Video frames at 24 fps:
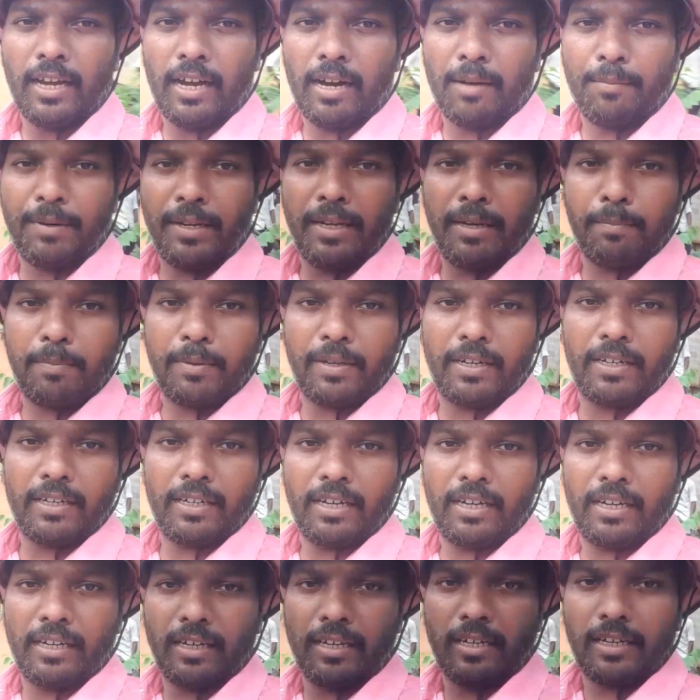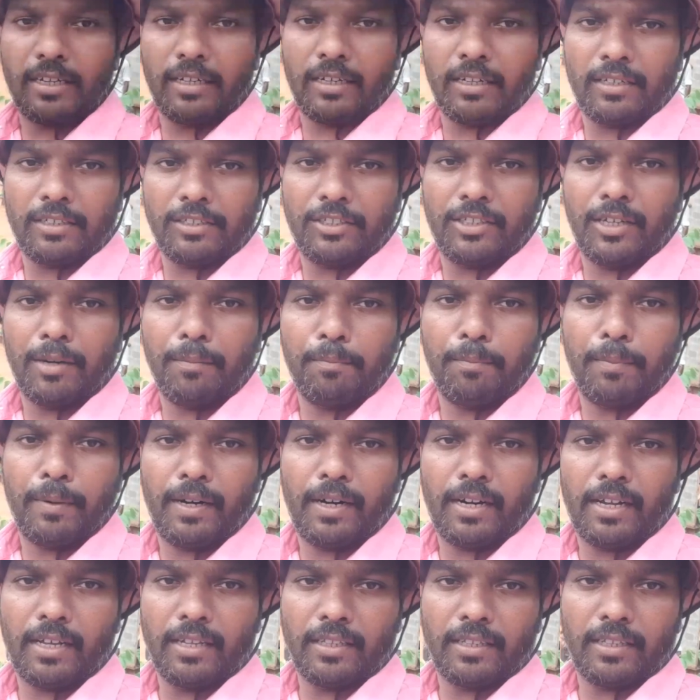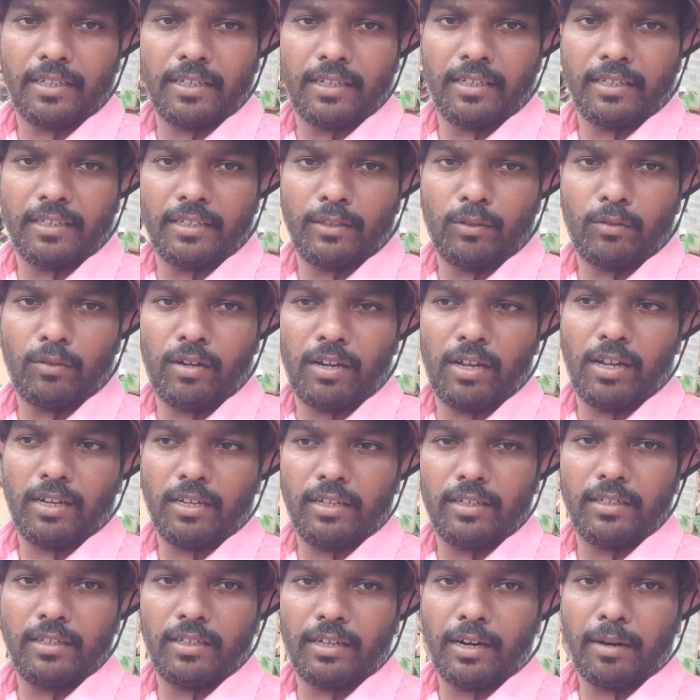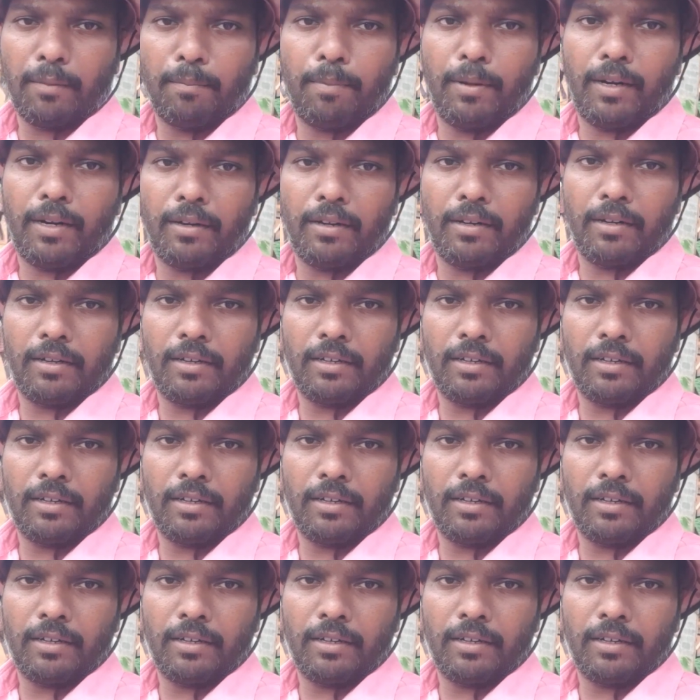அப்படியே பாருங்கள் அங்கே அங்கே ஜம்ப் பண்ணலாம் அந்த இதுக்குள்ளே ரப்பர்